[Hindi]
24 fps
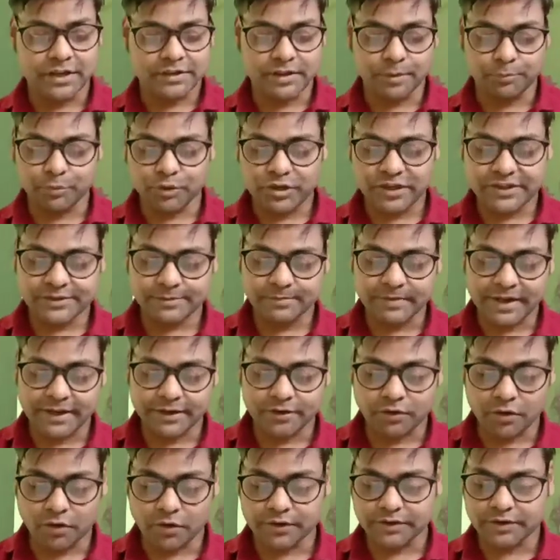द पुलिस
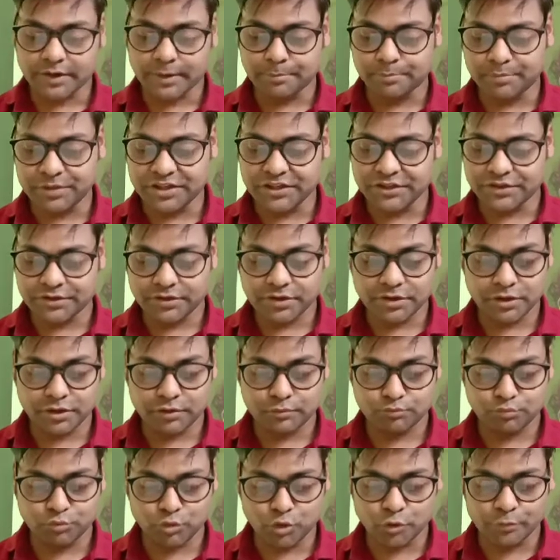मैन ऑन द बीट
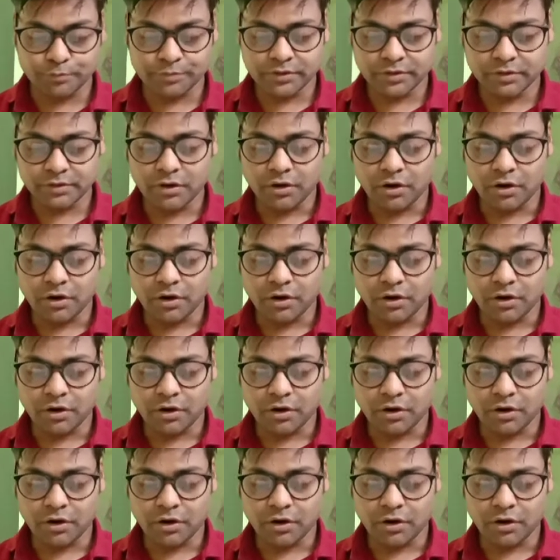मूव